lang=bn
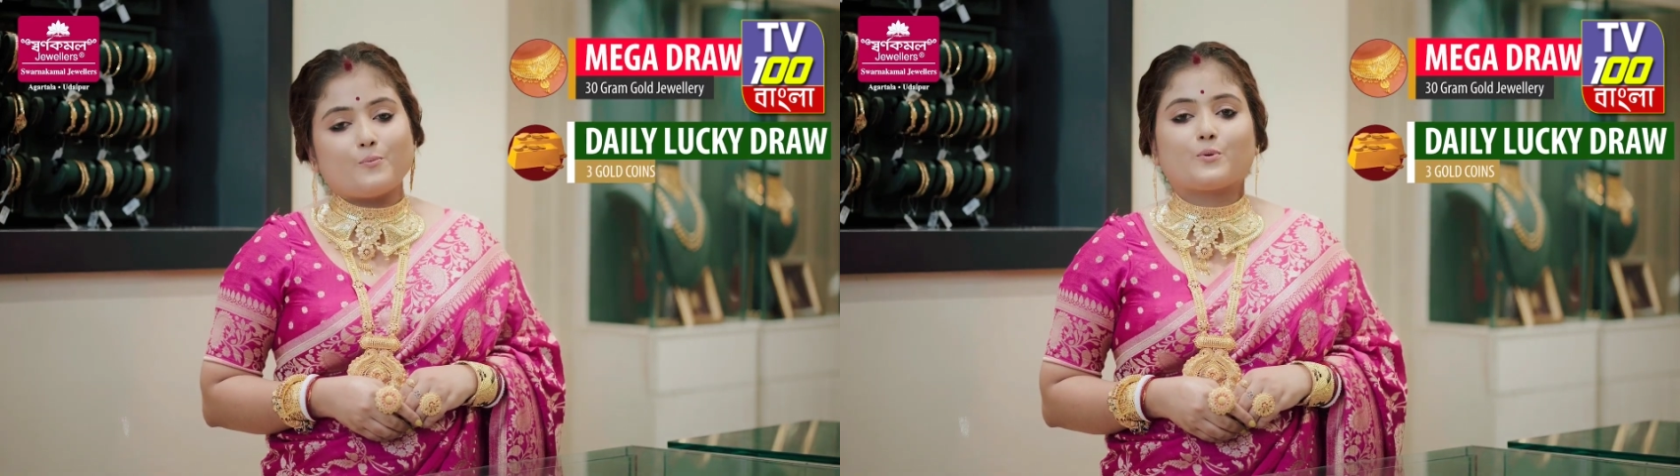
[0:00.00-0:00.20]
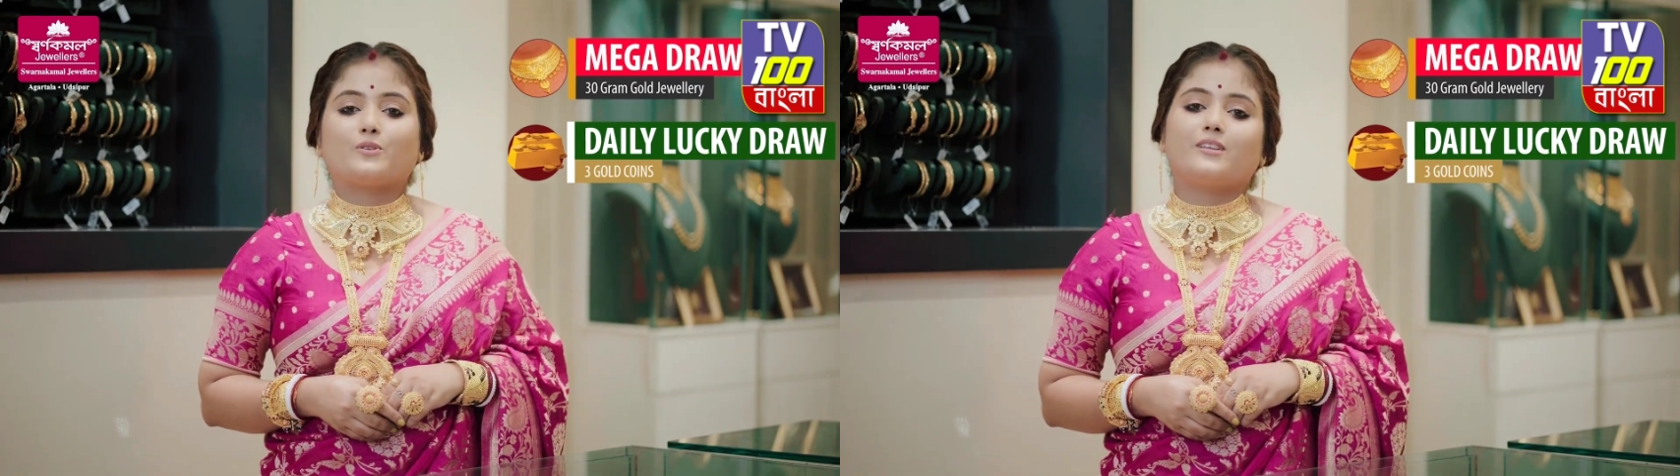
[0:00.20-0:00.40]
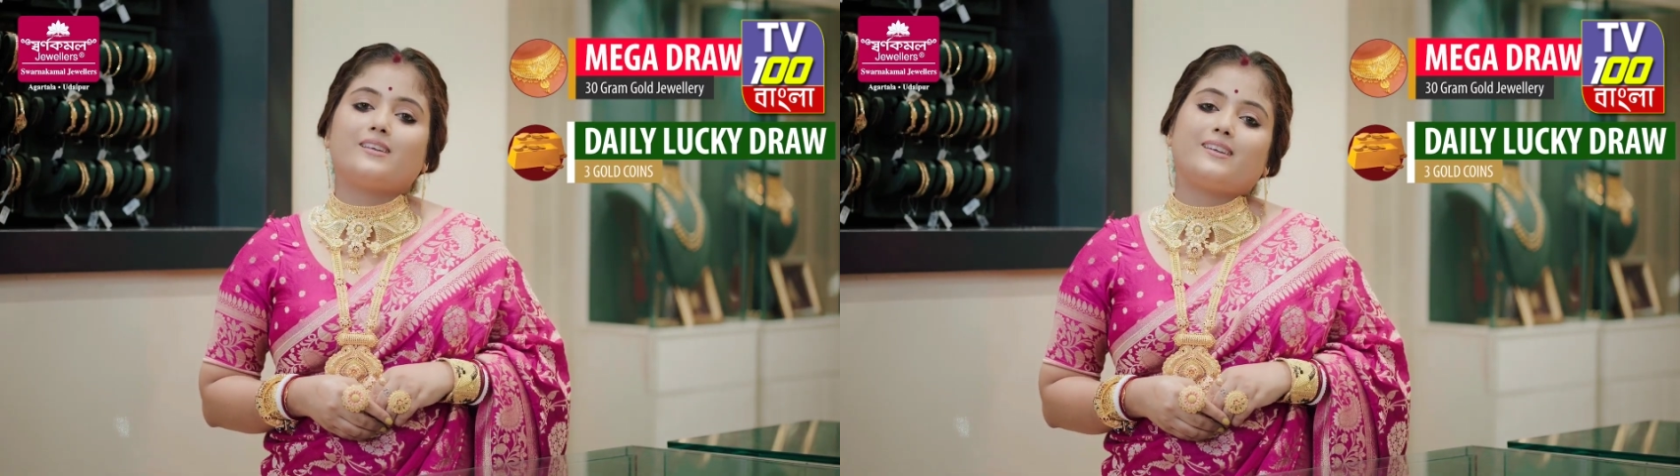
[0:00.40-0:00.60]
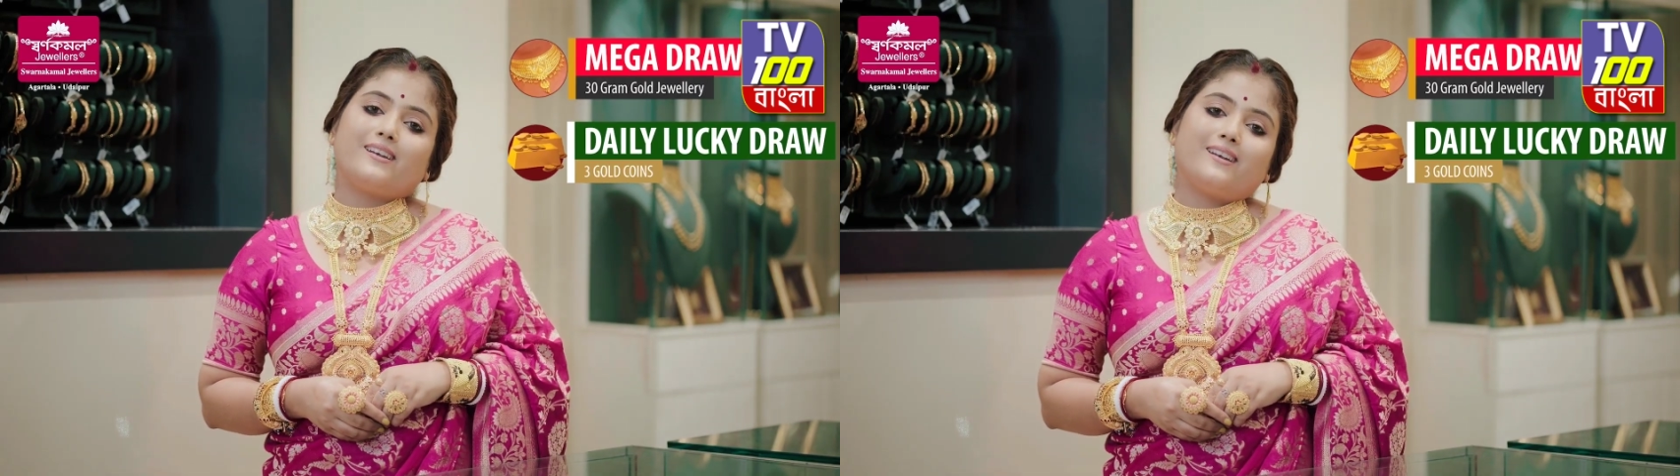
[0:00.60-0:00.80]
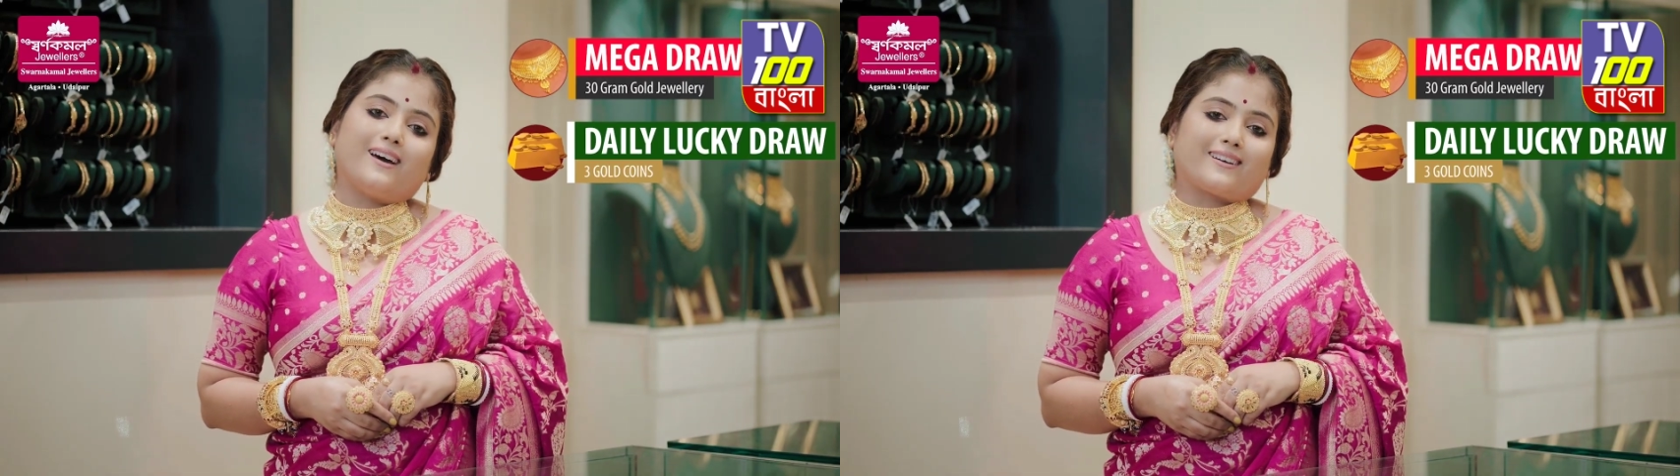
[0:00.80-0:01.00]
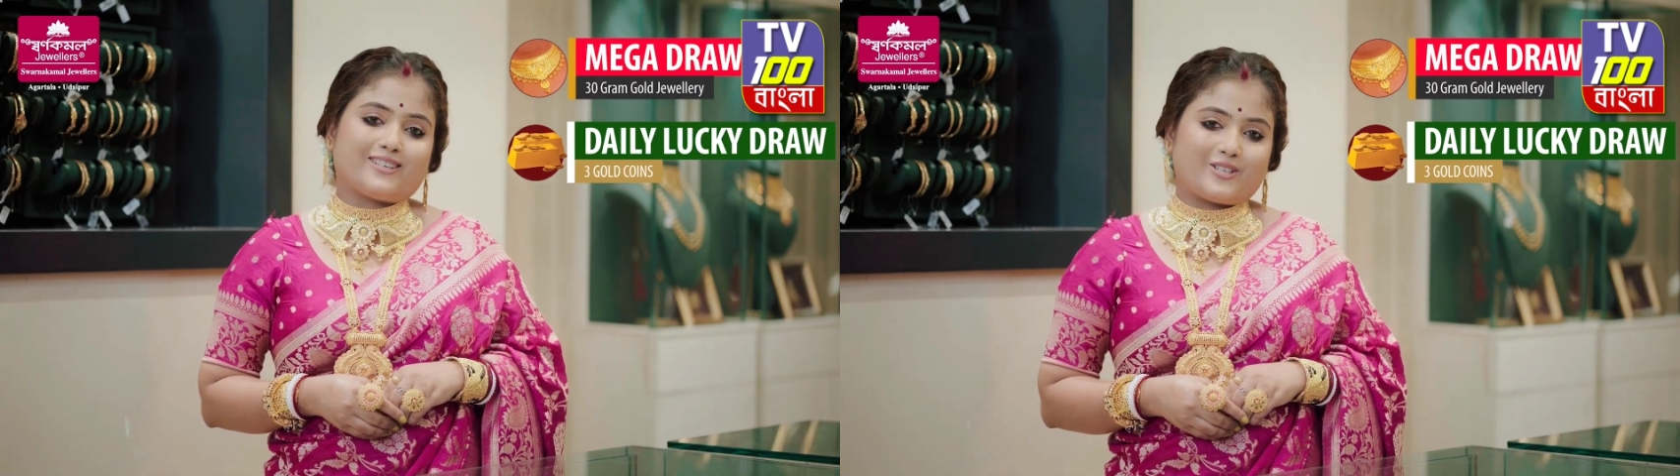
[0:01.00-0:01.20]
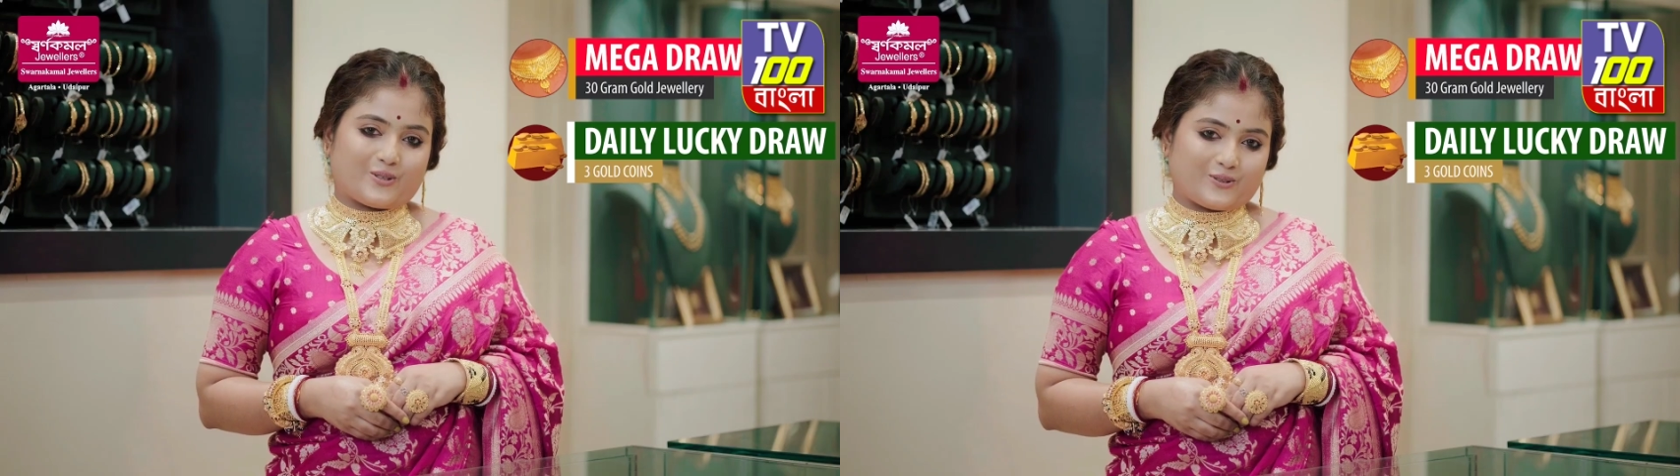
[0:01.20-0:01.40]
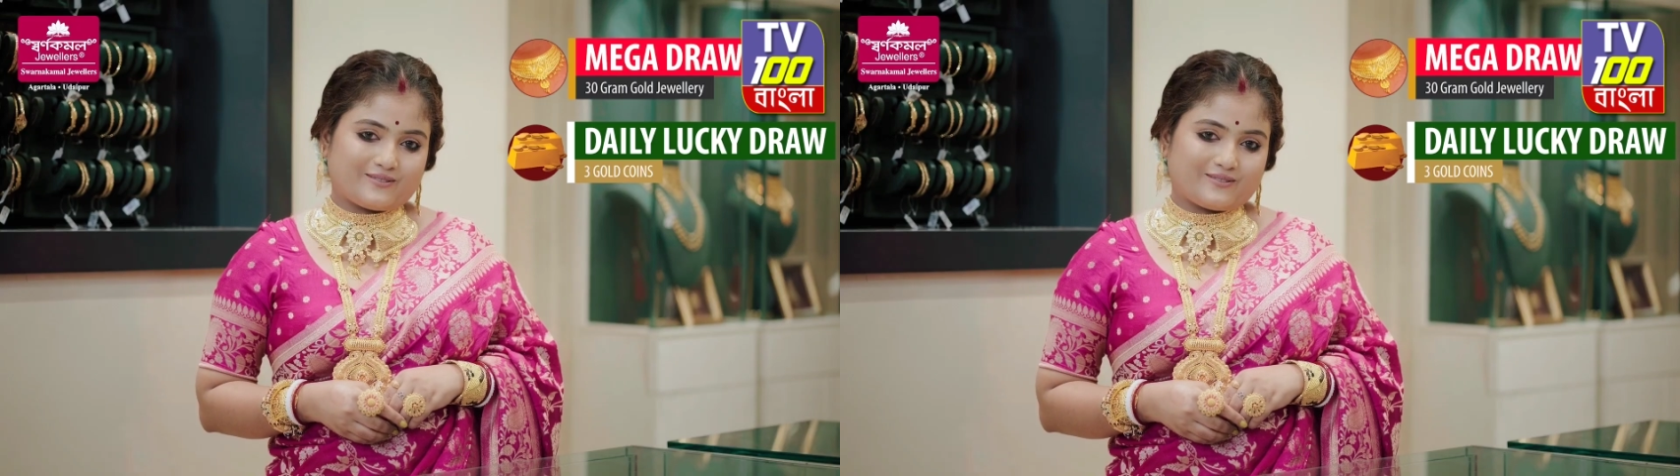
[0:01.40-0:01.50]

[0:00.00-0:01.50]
প্রতিদিনের লাকি ড্র